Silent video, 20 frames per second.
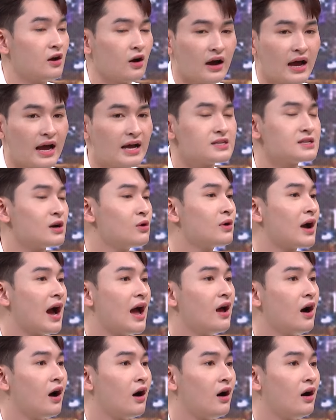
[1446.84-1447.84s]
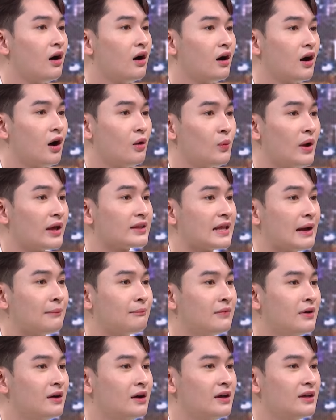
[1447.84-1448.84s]
còn ai xấu kệ họ con quan tâm
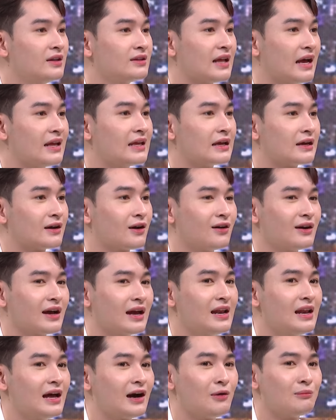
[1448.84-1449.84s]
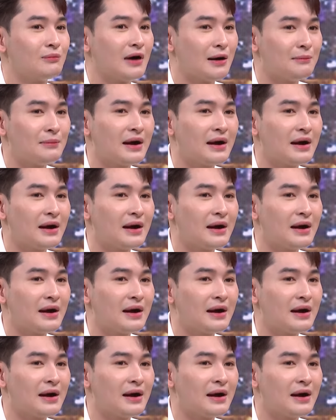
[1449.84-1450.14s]
tại vì con nghĩ là con mở